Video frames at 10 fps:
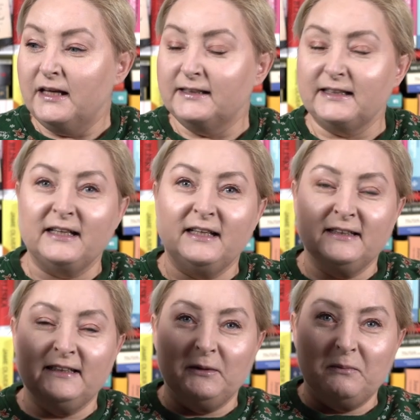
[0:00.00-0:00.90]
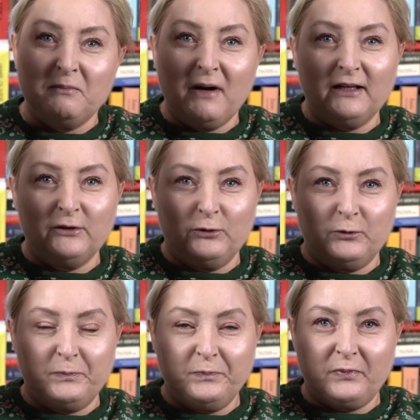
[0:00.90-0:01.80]
z agencji
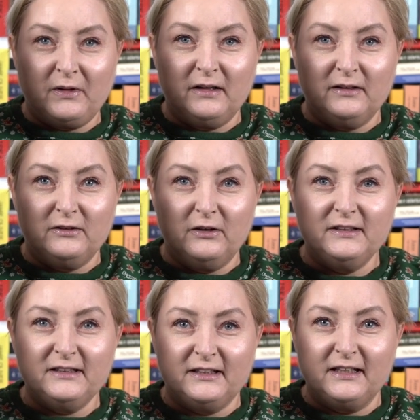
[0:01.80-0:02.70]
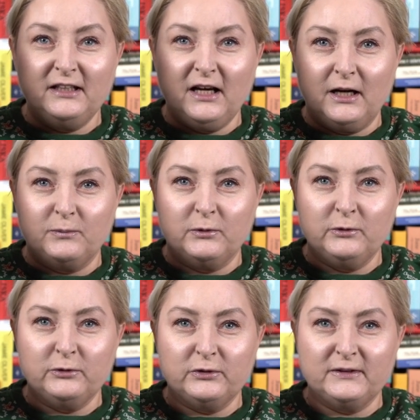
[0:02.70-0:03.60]
Magnum. To jest taki album,
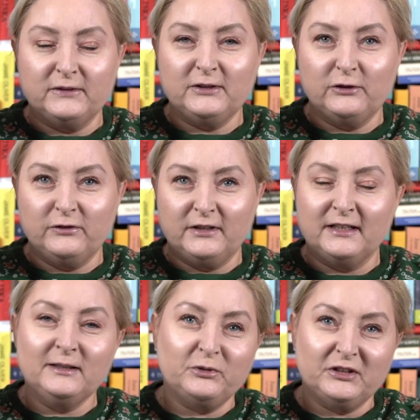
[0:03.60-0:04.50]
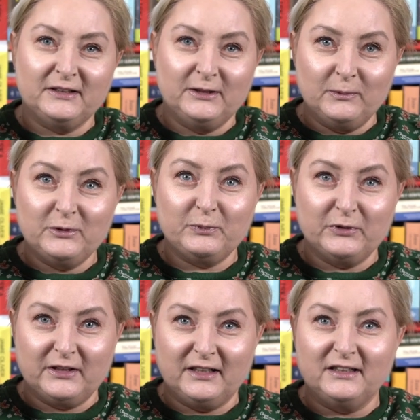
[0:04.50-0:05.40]
który został wydany przez Dom
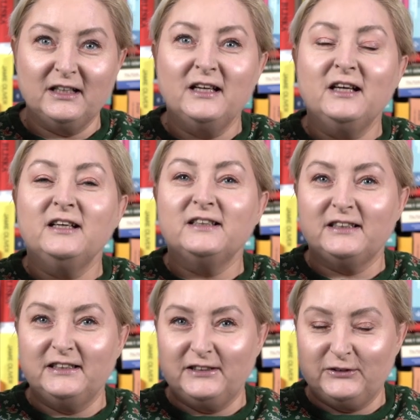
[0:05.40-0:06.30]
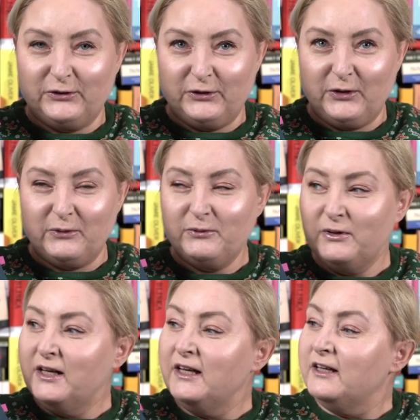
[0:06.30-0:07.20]
Spotkań z Historią
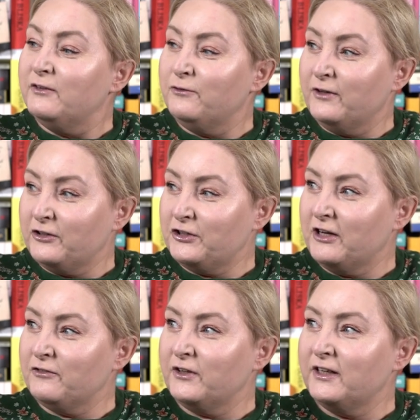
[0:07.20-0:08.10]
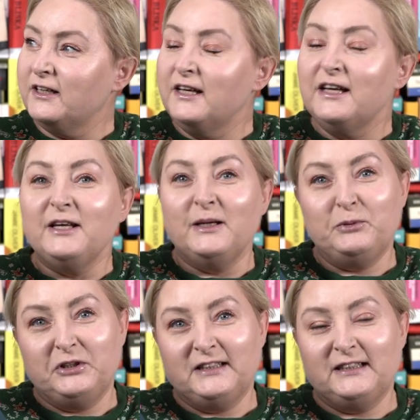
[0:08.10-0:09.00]
w Warszawie i
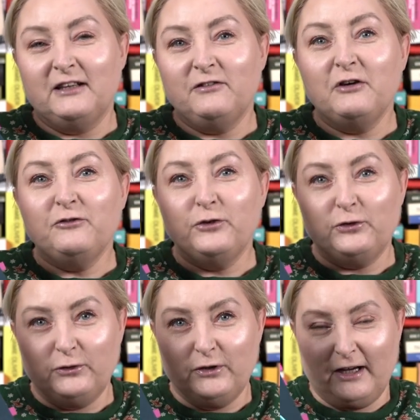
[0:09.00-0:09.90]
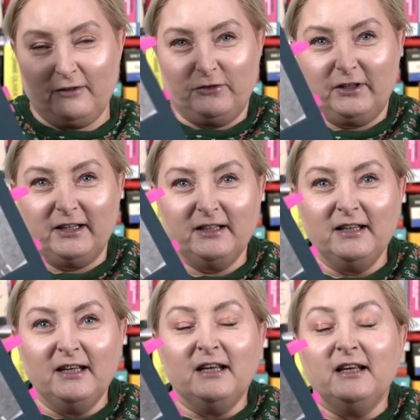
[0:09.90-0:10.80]
przedstawia fotografię
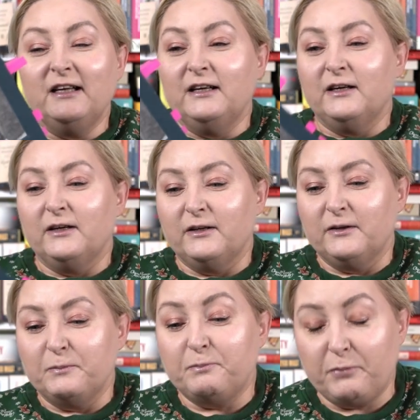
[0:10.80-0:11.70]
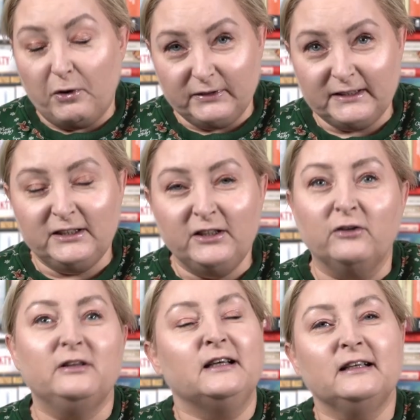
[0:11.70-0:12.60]
Polski
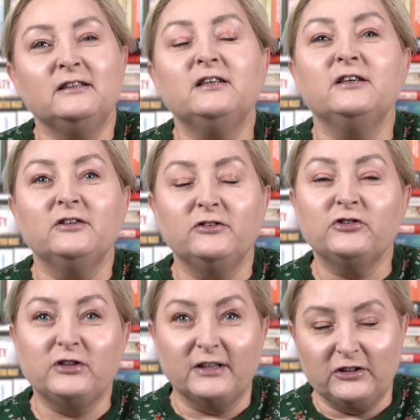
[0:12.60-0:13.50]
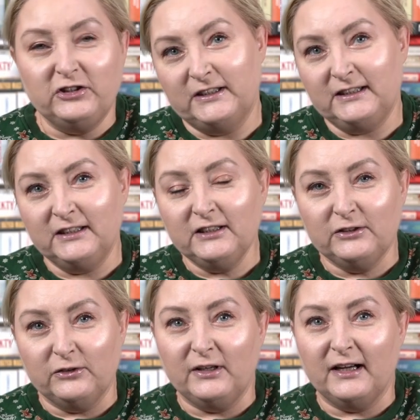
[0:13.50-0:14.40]
od lat 40.
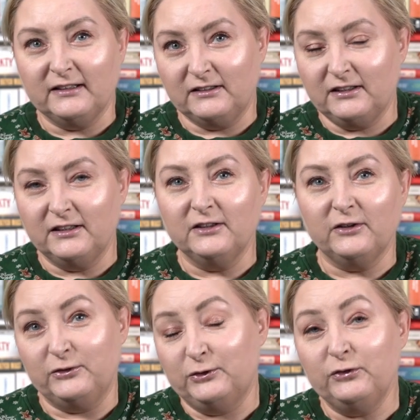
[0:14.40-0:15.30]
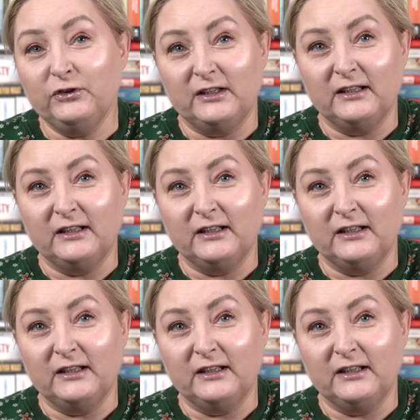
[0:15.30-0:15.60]
do lat końcówki